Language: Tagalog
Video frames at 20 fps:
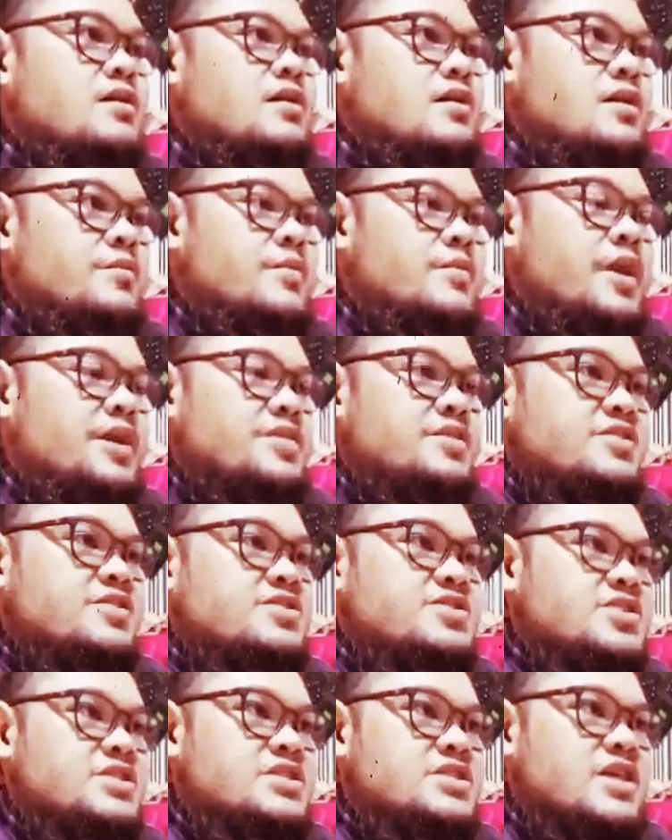
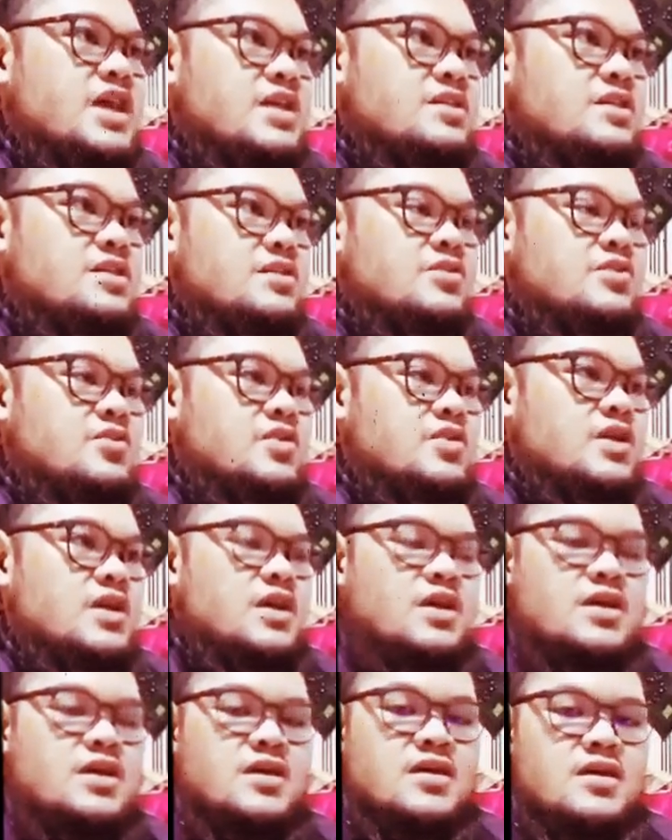reminders niya sa atin to
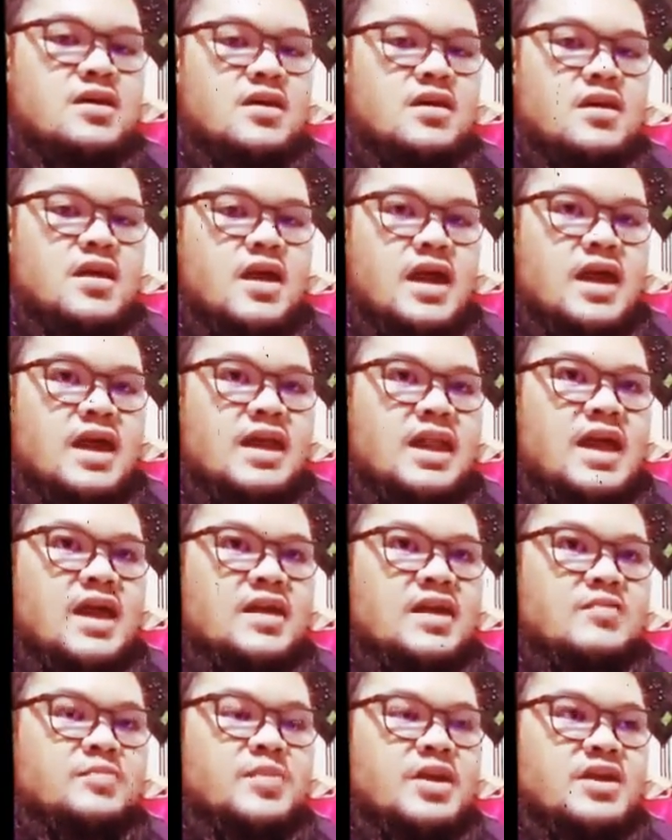na
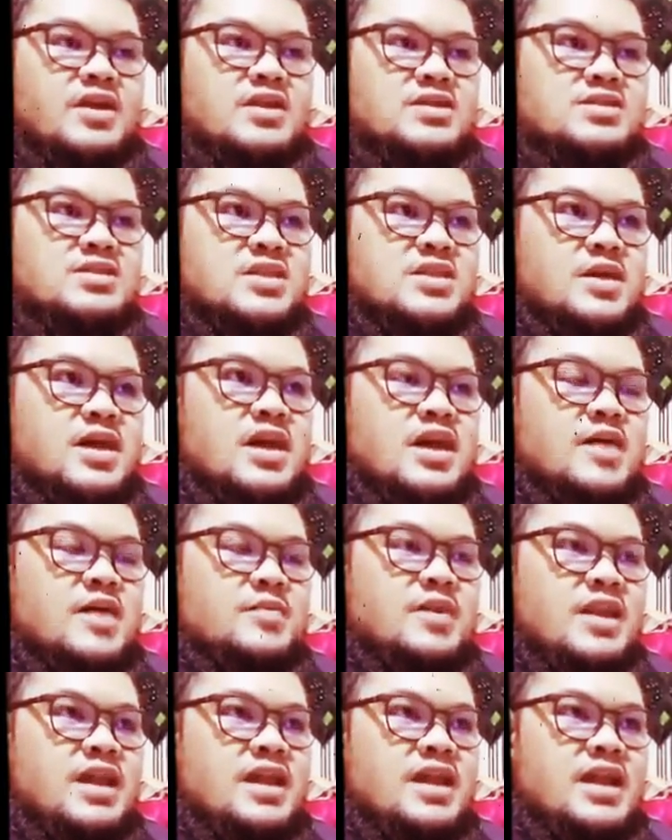kailangan pa rin sa
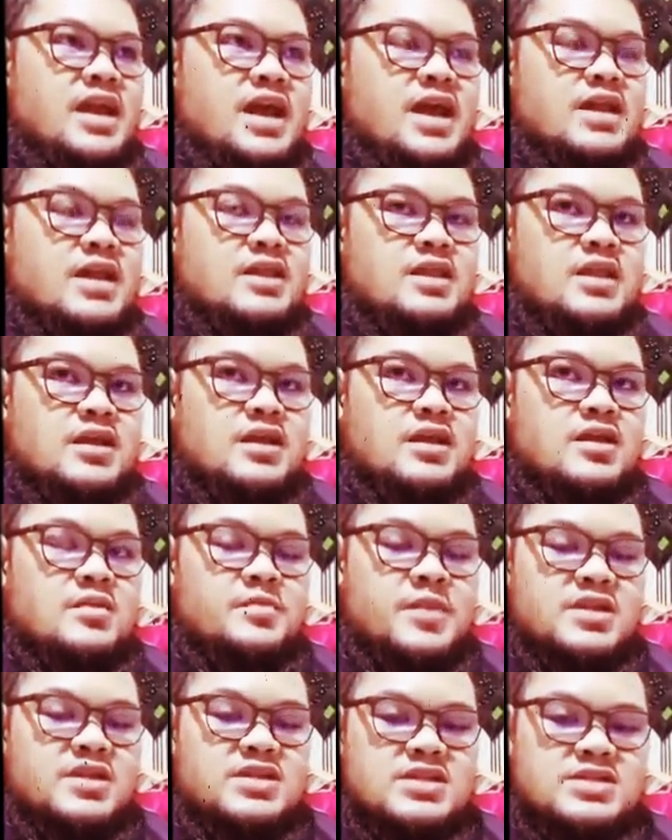kabila ng ating uh,
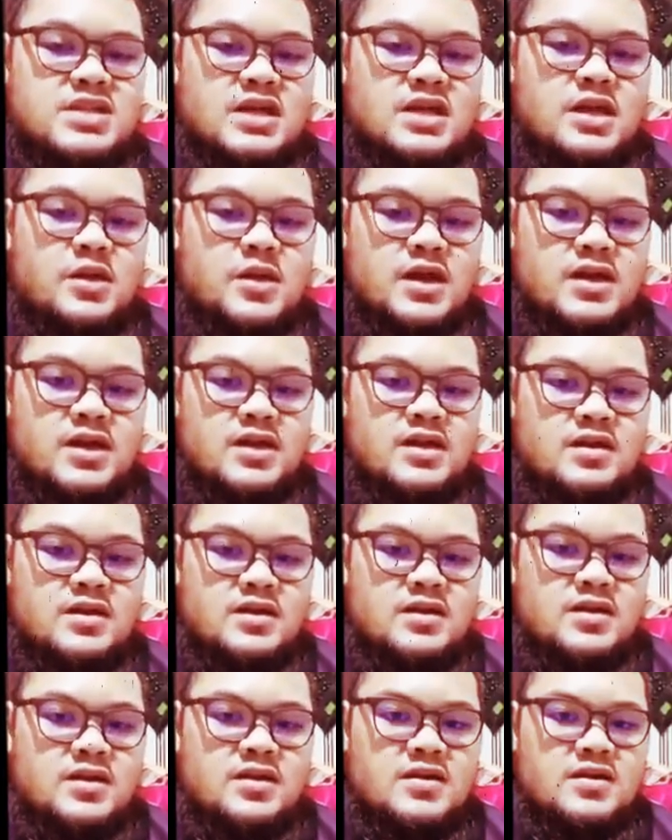pagsasagawa ng
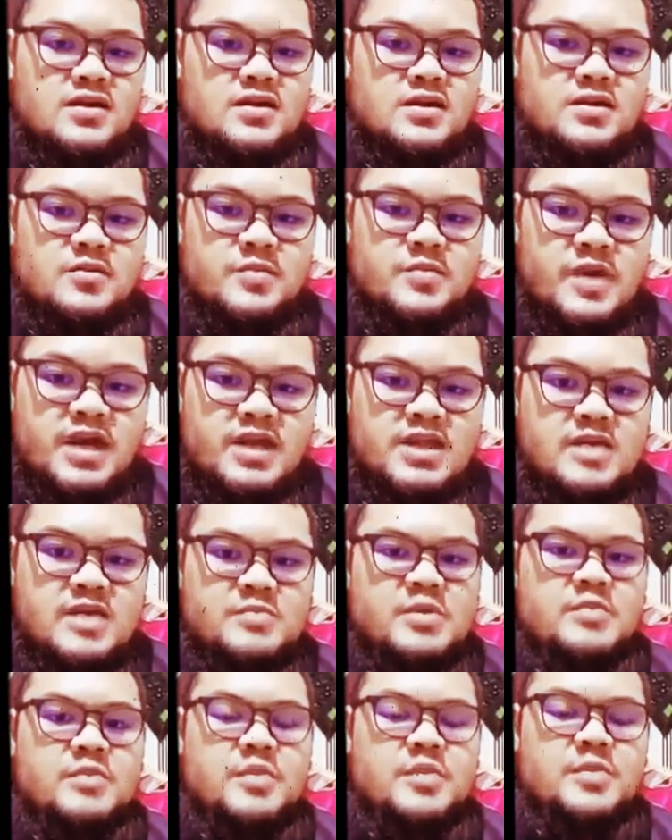uh, ibada,
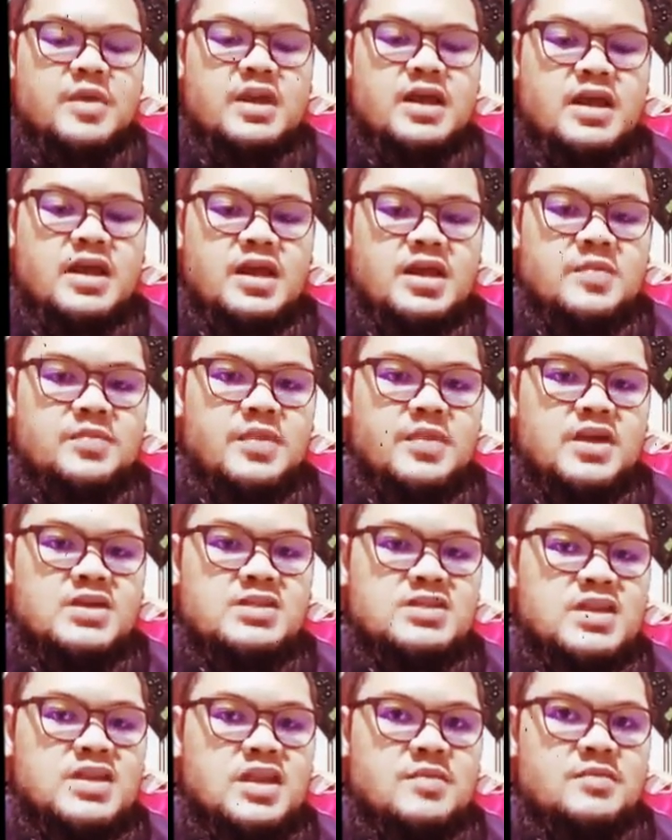pagpapalaganap ng
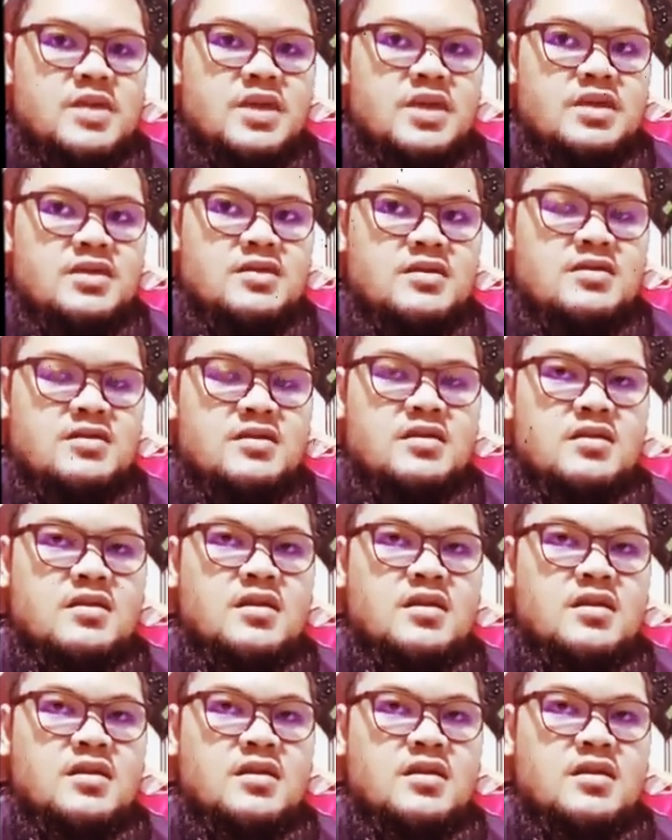Islam ay uh,